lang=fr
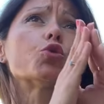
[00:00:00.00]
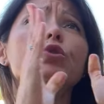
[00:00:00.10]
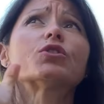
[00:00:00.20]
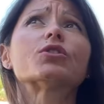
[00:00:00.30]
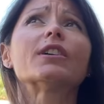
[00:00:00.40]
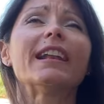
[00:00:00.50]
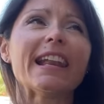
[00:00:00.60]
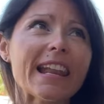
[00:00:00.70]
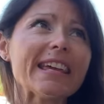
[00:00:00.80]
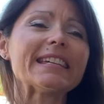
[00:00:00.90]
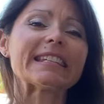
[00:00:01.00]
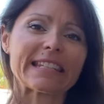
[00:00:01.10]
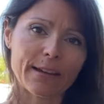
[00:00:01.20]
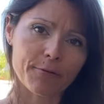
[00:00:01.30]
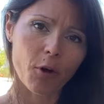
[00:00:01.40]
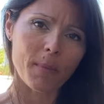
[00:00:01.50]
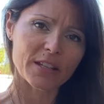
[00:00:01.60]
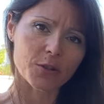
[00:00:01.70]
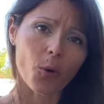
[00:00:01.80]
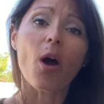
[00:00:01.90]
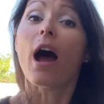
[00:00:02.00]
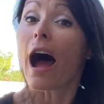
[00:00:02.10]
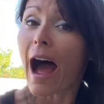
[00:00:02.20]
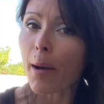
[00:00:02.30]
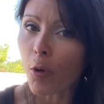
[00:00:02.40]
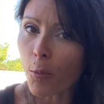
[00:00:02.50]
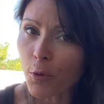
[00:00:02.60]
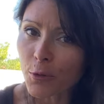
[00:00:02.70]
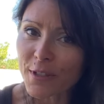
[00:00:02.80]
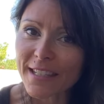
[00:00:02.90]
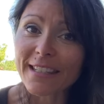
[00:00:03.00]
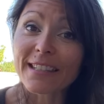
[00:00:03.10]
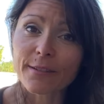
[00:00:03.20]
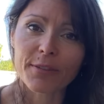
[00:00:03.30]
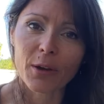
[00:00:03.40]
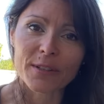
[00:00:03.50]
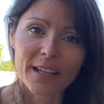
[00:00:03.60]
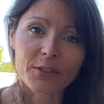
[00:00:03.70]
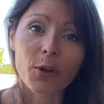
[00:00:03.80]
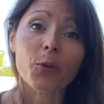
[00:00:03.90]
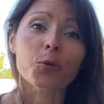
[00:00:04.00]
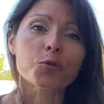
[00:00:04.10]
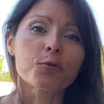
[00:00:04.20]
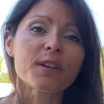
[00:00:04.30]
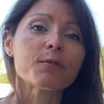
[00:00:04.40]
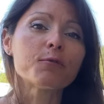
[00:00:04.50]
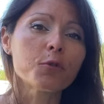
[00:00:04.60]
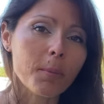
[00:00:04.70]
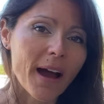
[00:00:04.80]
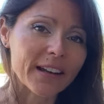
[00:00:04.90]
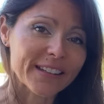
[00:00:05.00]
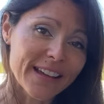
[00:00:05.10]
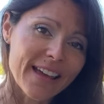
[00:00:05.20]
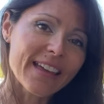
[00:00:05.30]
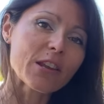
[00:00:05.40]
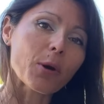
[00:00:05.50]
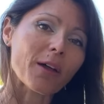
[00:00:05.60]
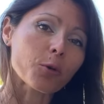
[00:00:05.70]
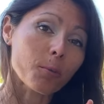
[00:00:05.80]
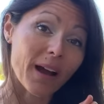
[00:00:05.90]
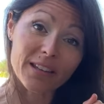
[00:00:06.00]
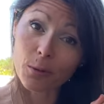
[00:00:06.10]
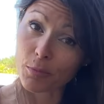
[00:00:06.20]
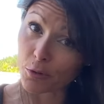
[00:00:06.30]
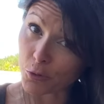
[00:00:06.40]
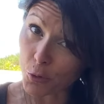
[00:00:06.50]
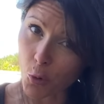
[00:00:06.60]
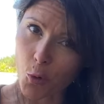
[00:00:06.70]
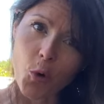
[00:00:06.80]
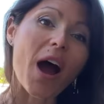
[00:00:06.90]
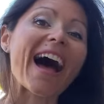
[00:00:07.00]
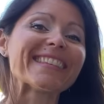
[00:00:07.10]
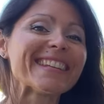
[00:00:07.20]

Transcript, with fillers: toutes les informations à propos de ces différents acteurs dont je vais vous parler. Il y aura donc par exemple Joko à